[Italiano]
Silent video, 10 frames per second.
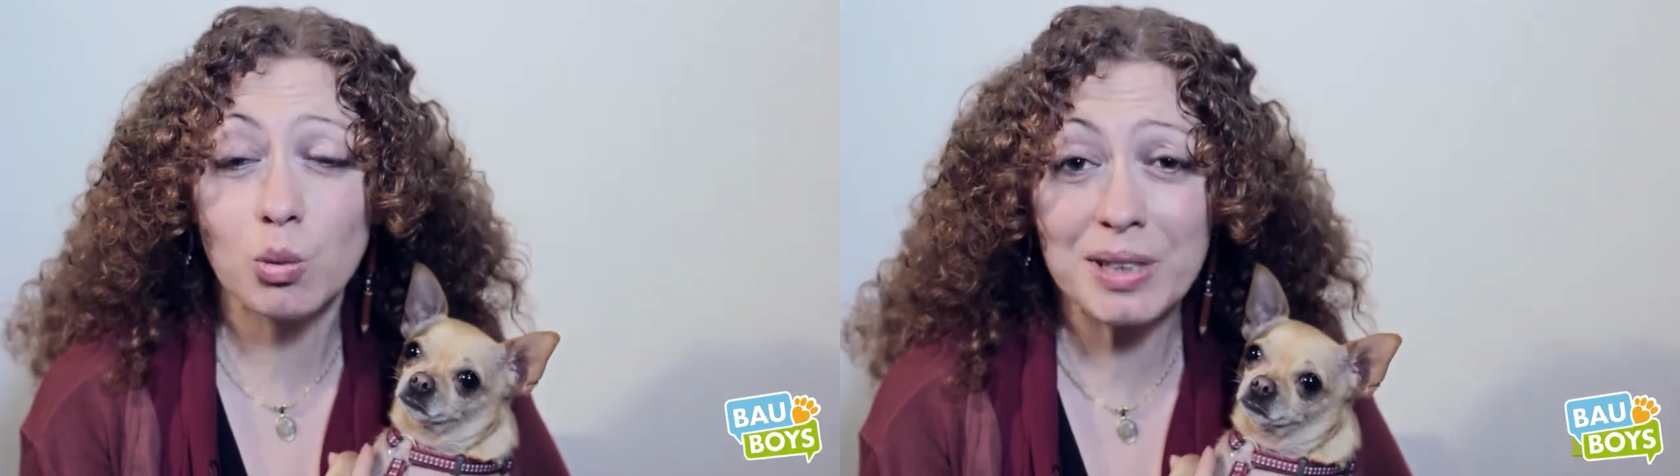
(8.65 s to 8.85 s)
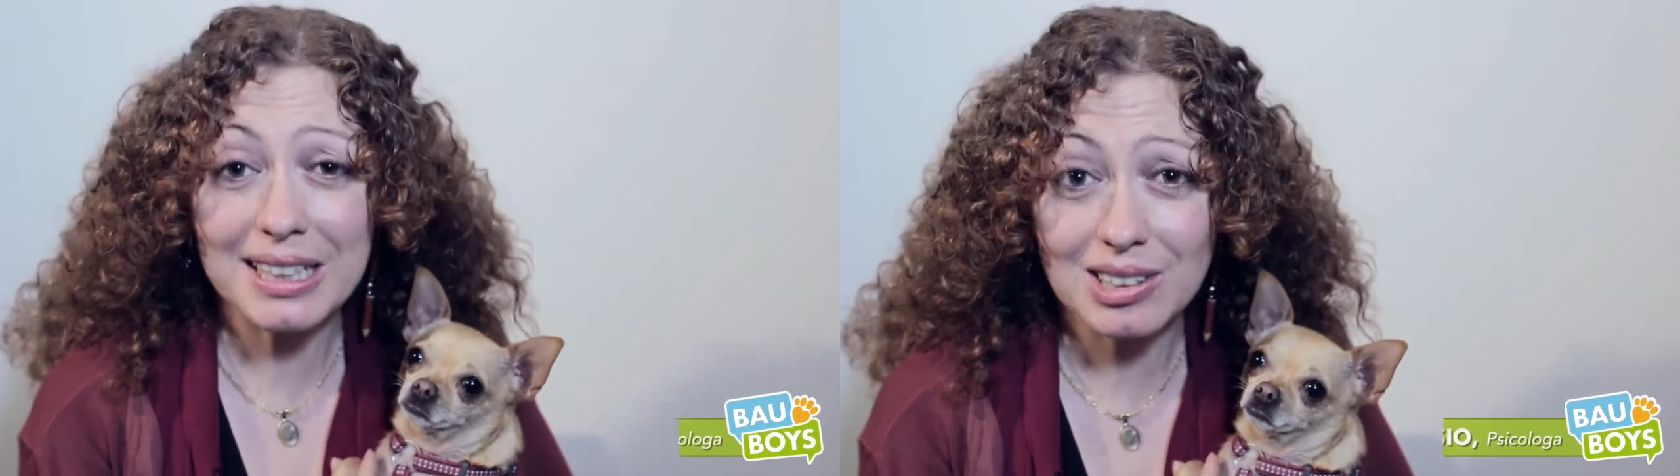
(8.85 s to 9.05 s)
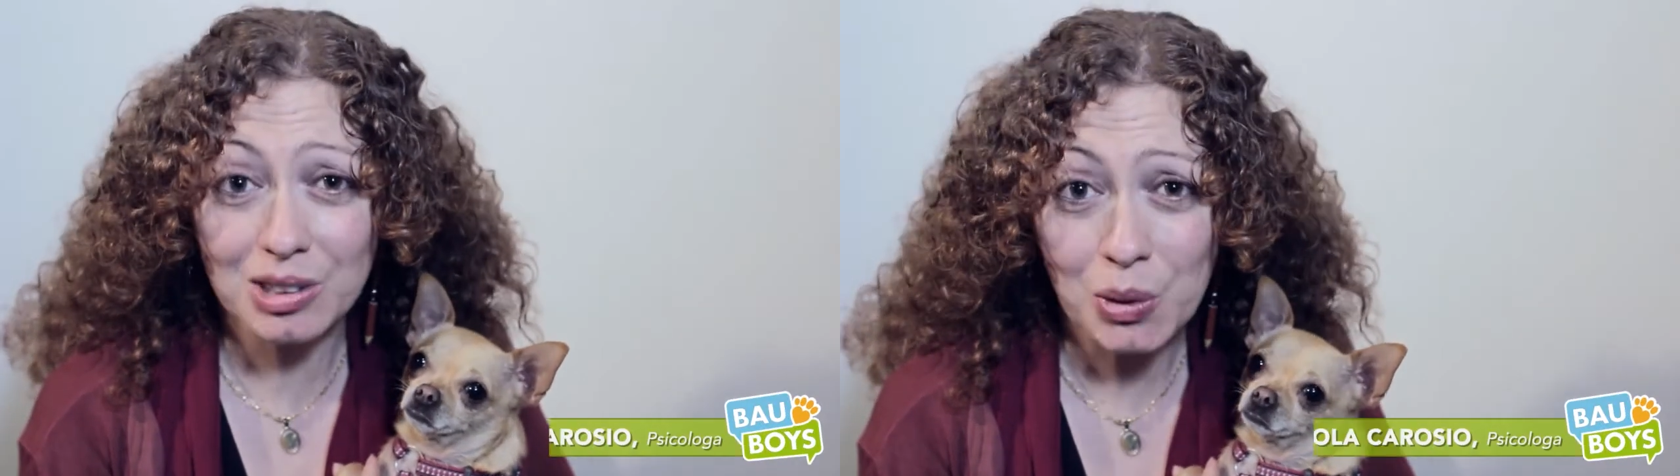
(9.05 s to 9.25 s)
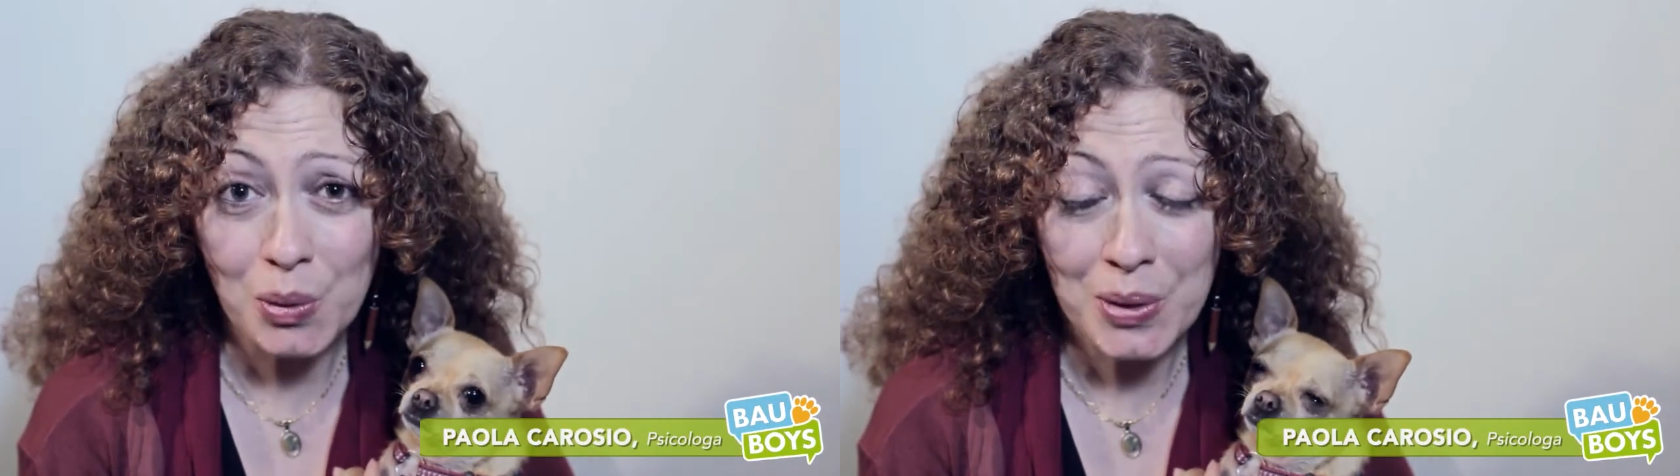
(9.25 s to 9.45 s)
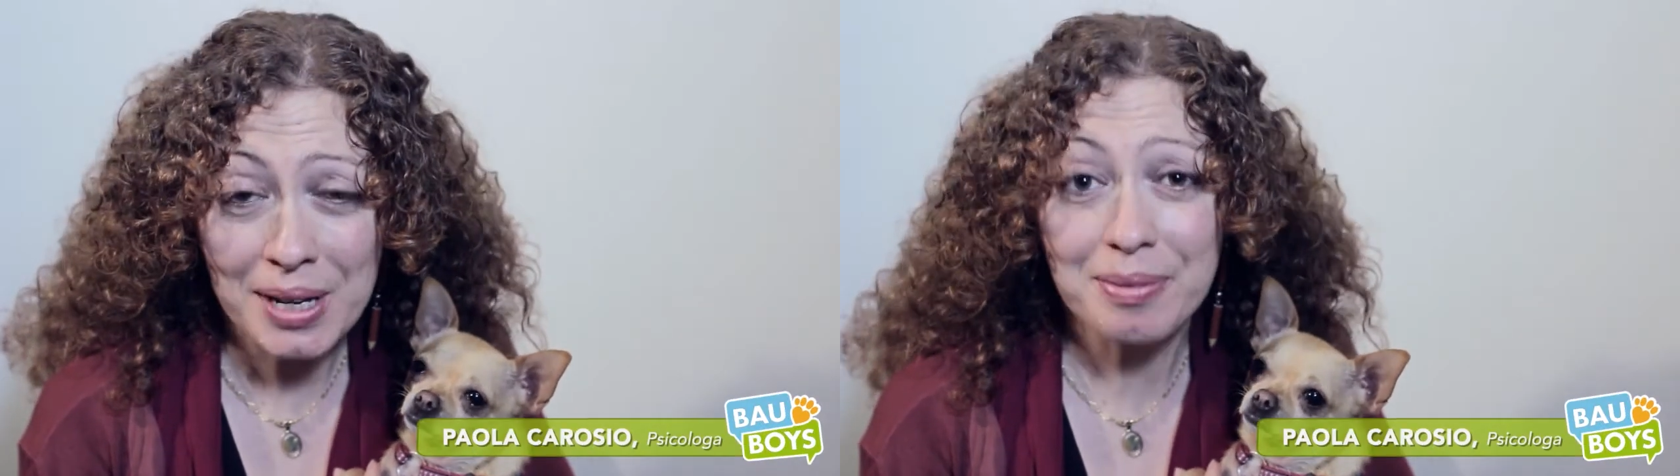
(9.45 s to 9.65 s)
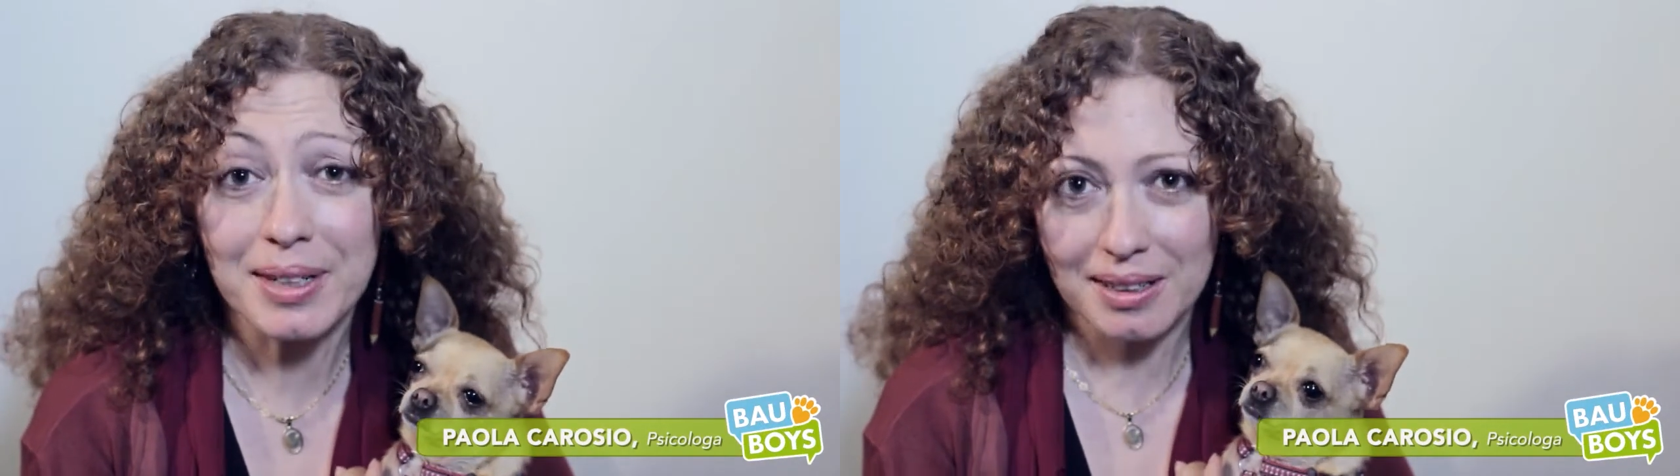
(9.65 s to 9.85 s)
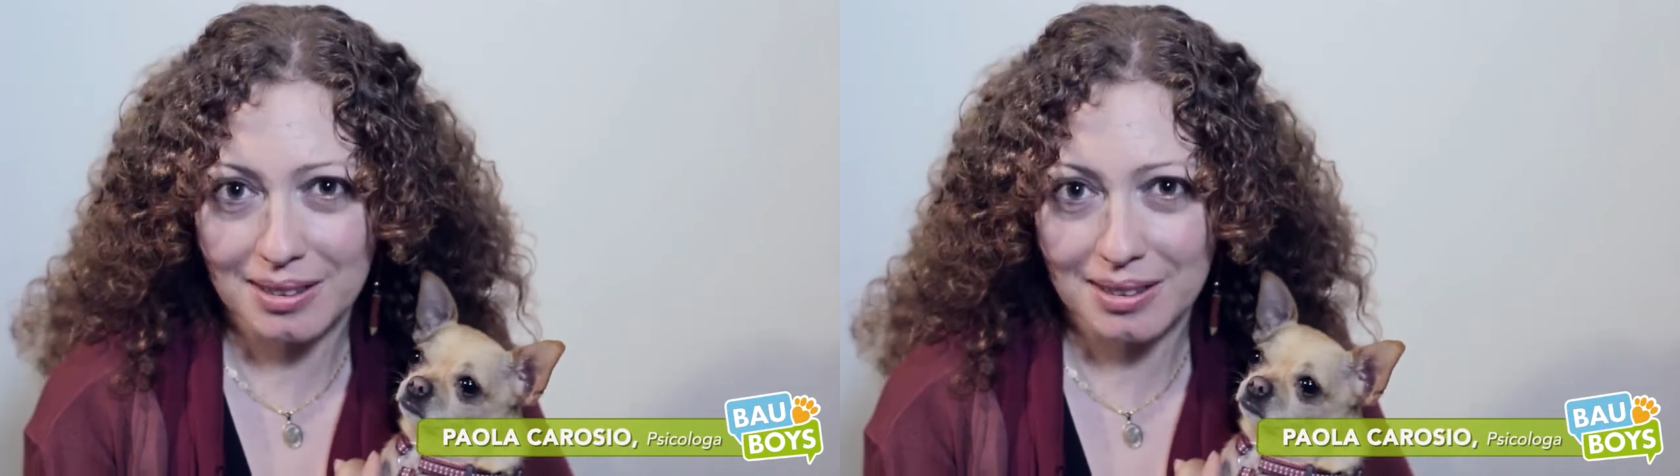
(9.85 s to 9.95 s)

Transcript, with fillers: comunicazione tra